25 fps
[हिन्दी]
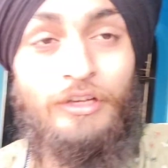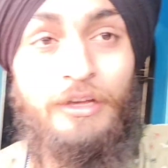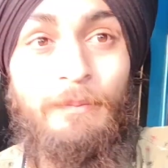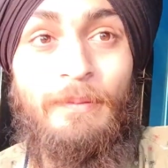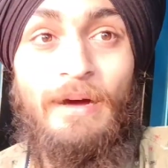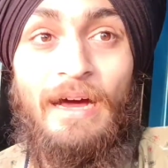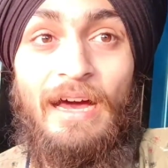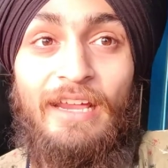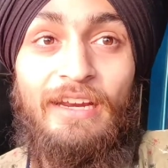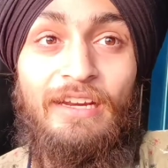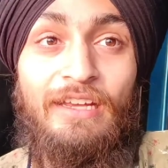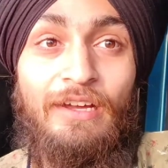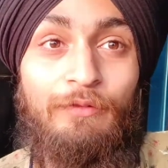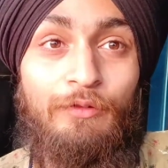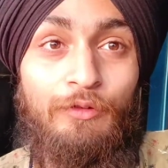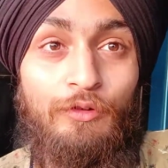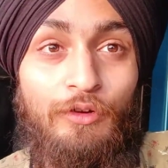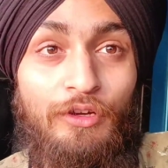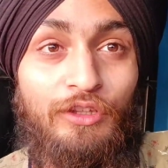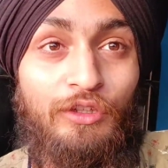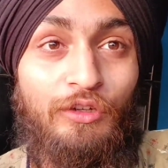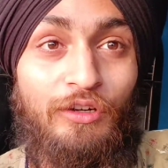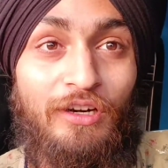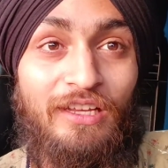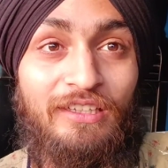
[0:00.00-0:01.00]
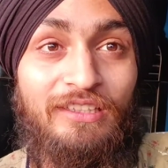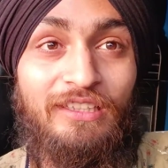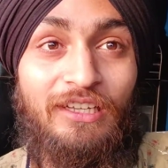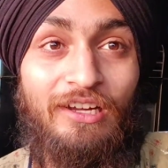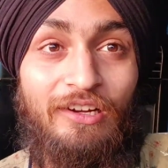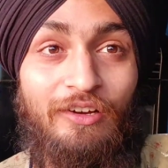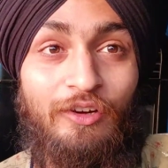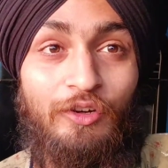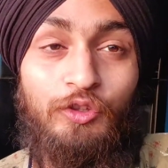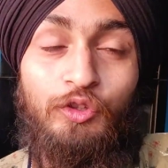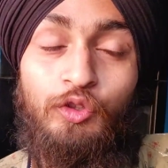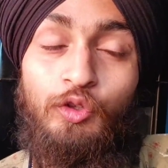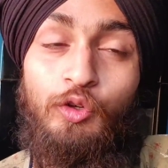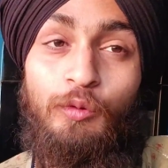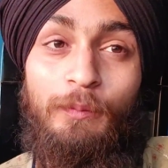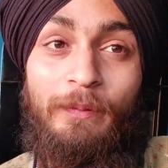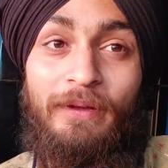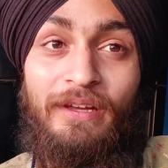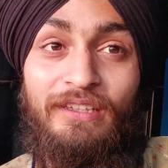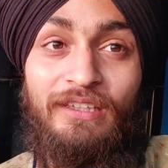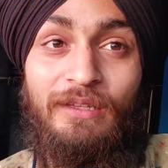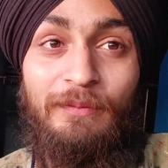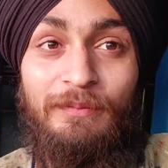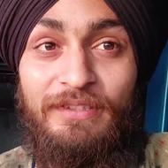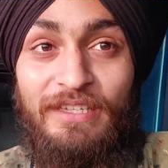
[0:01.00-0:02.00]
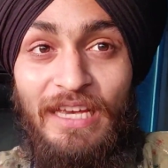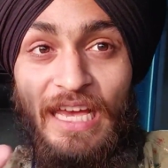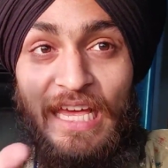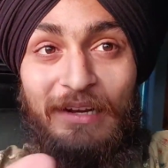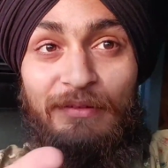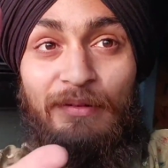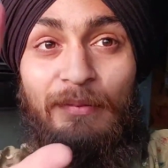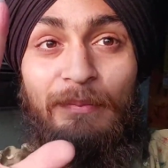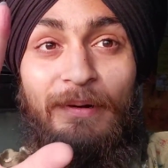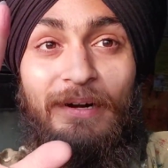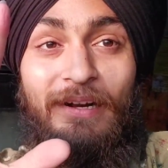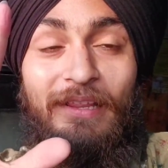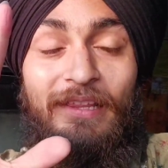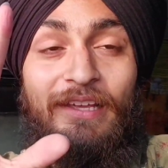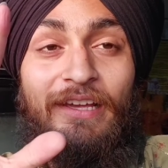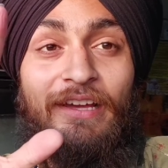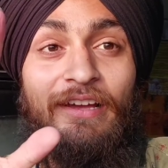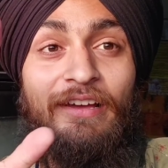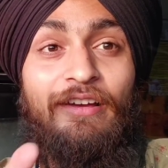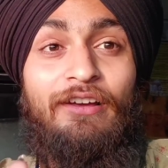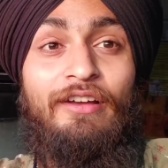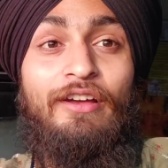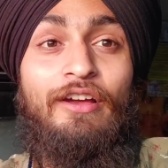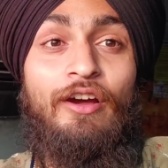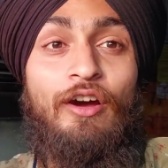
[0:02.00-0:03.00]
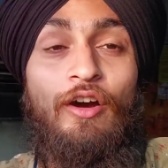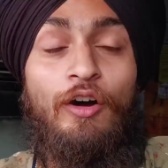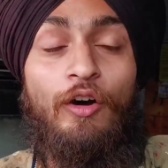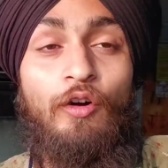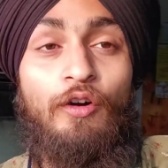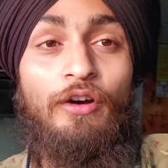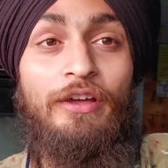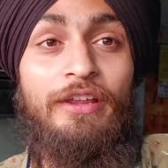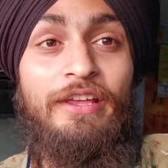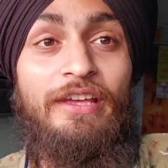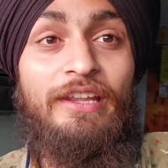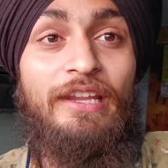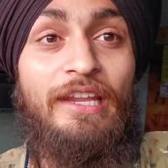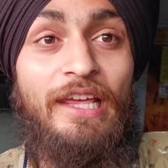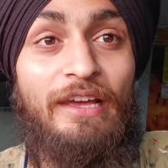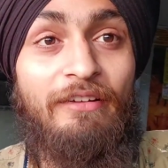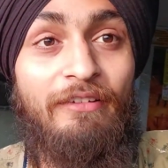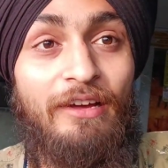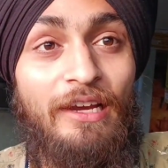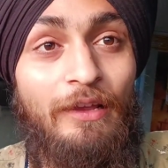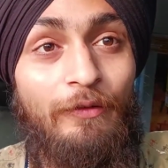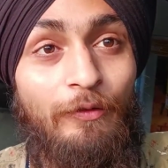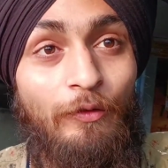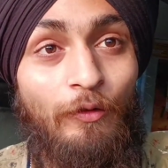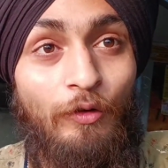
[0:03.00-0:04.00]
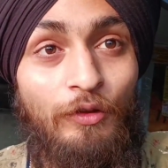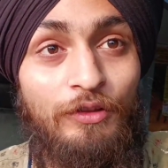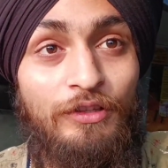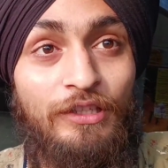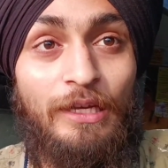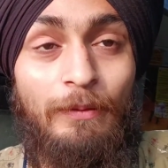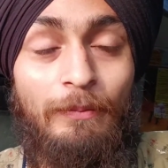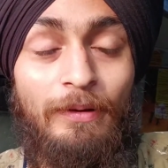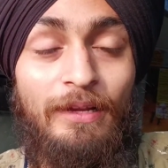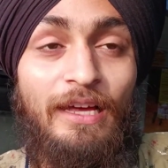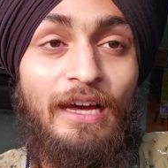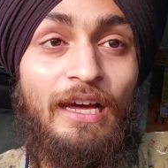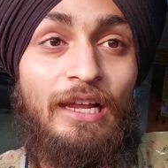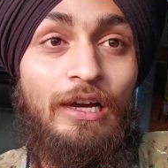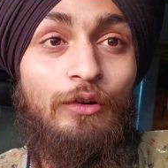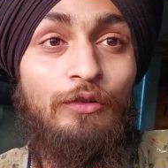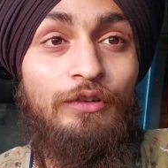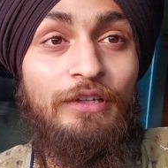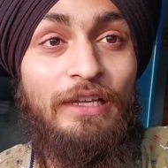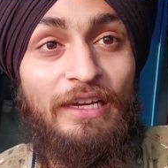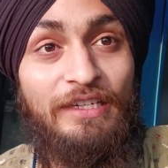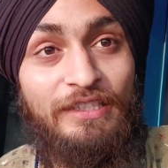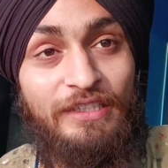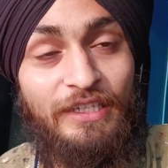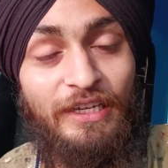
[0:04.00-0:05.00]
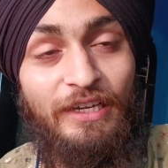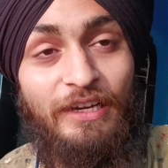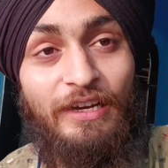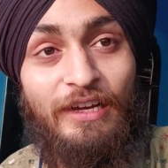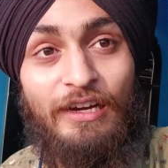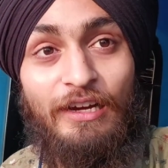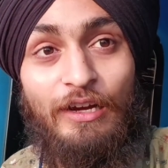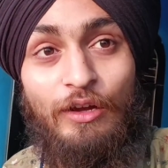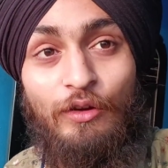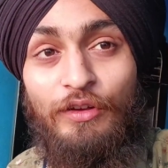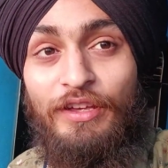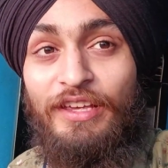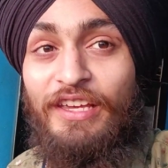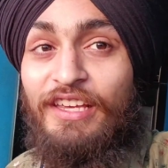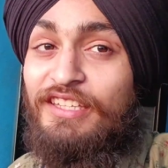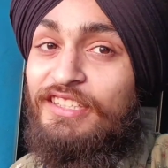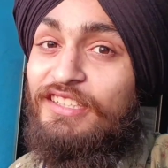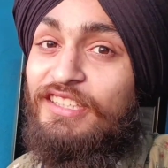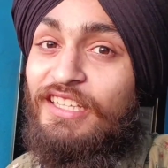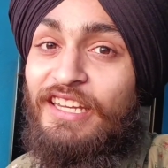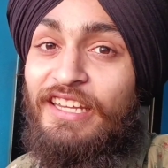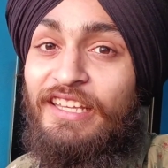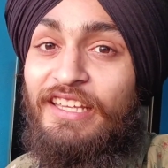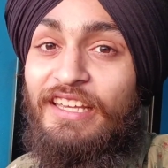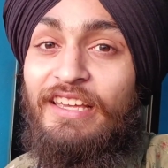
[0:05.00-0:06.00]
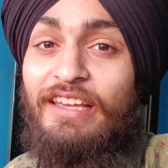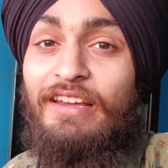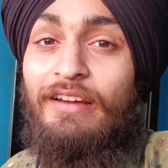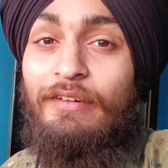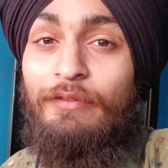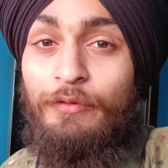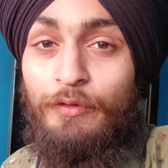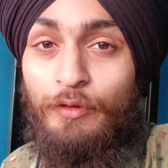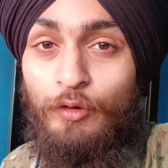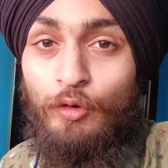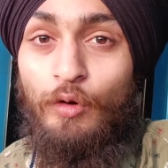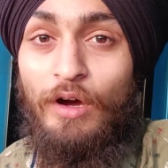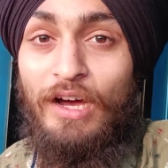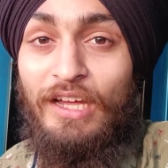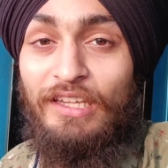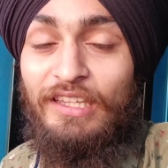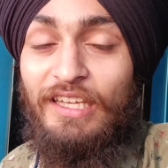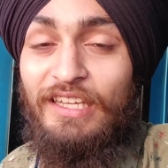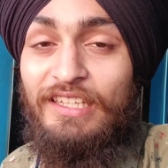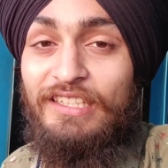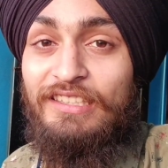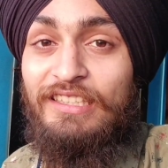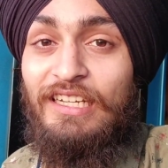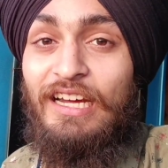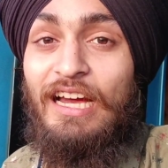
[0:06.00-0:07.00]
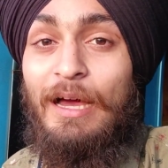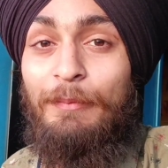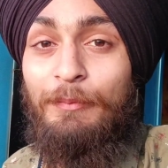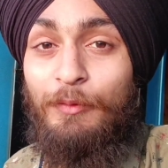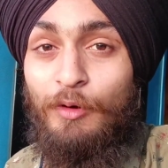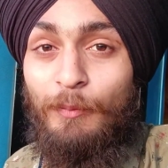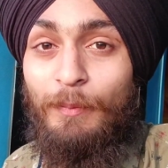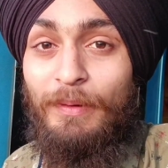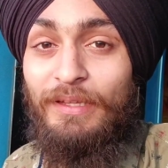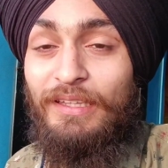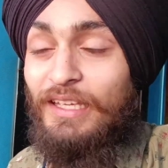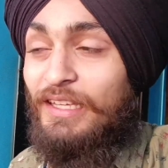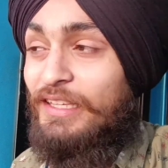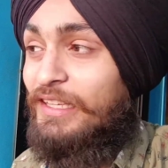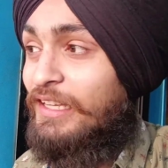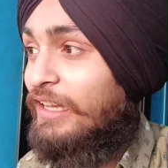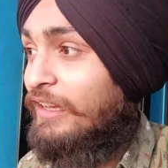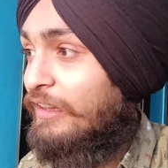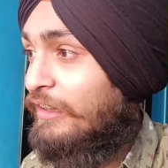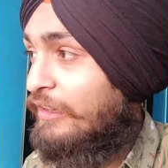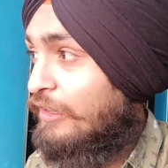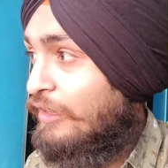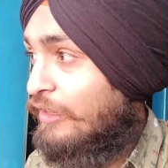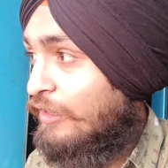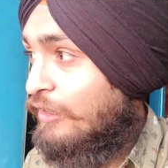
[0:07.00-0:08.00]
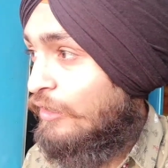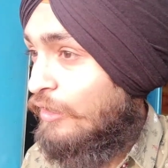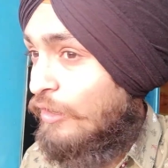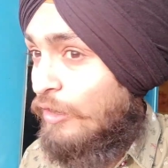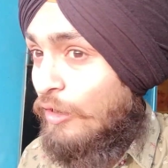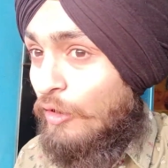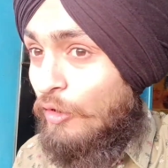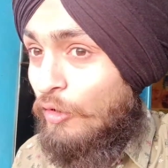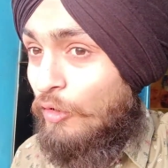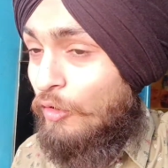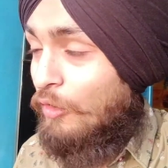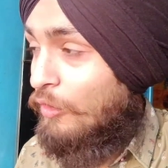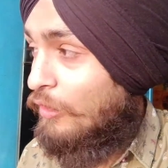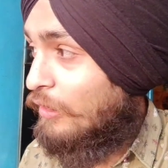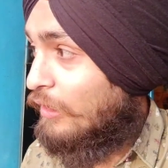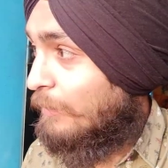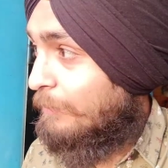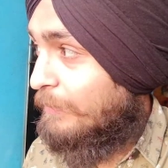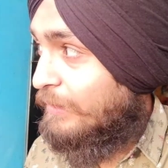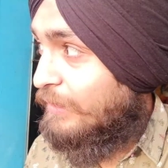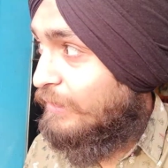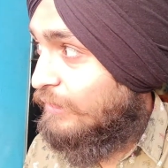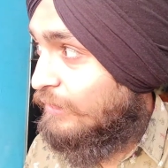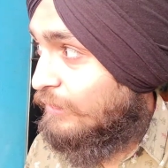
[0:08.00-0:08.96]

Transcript: ये बाहर का व्यू है थोड़ा सा और धूप एकदम चेहरे पे पड़ रही है और ये नए वाले फ़ोन से बना रहा हूँ टेस्टिंग कर रहा हूँ कि किस तरीके का व्यू आता है इसका आपको पता ही है और अभी